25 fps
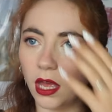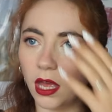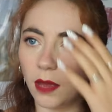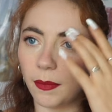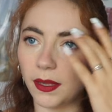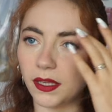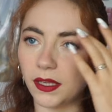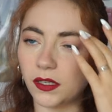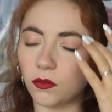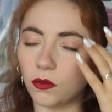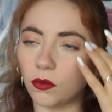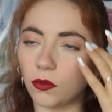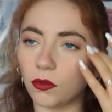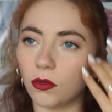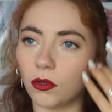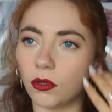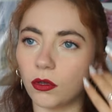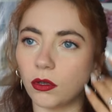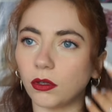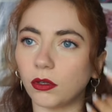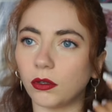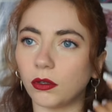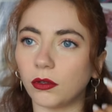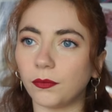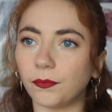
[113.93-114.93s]
parce que
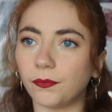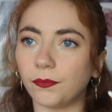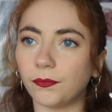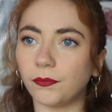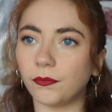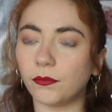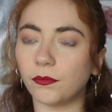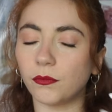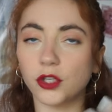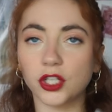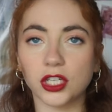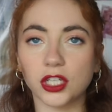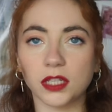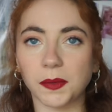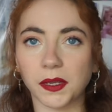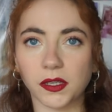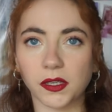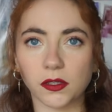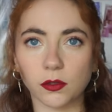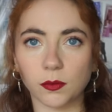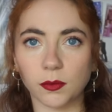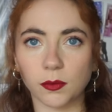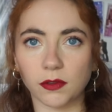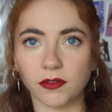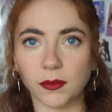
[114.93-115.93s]
euh, moi j'ai des
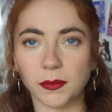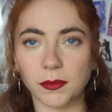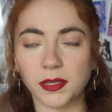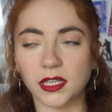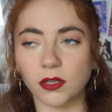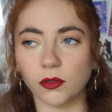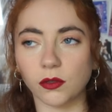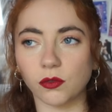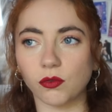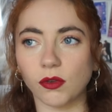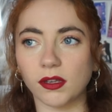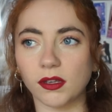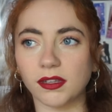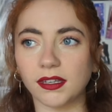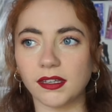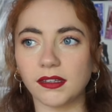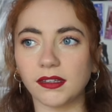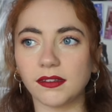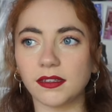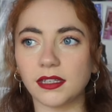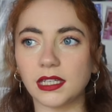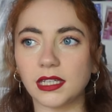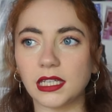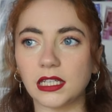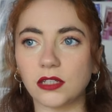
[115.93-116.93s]
personnes dans ma famille qui en sont
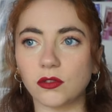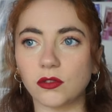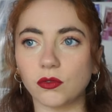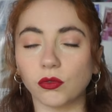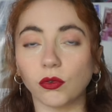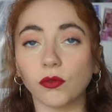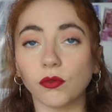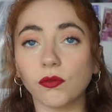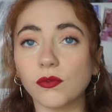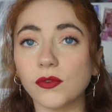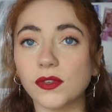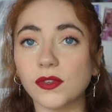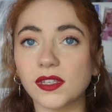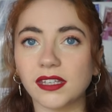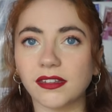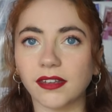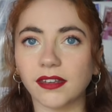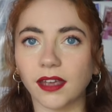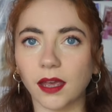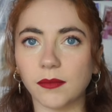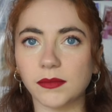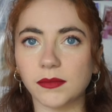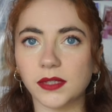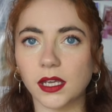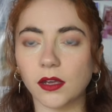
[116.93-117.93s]
atteintes et je trouve que c'est
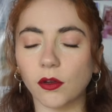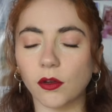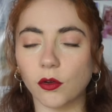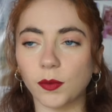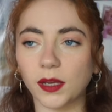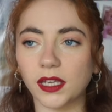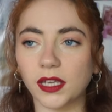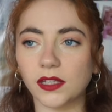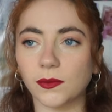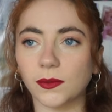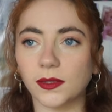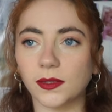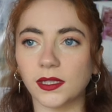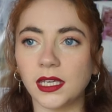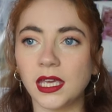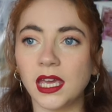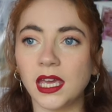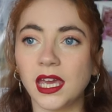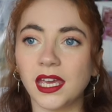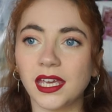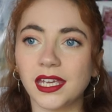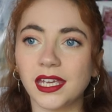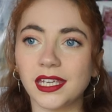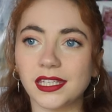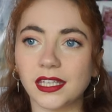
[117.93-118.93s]
très bien représenté
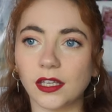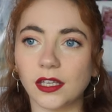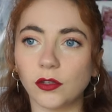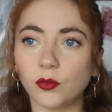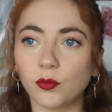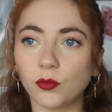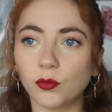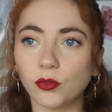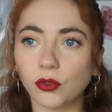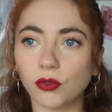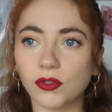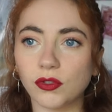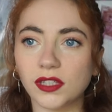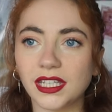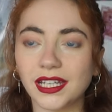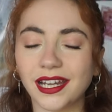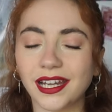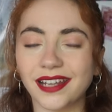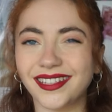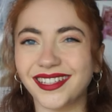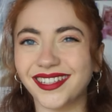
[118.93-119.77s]
et ça nous montre aussi la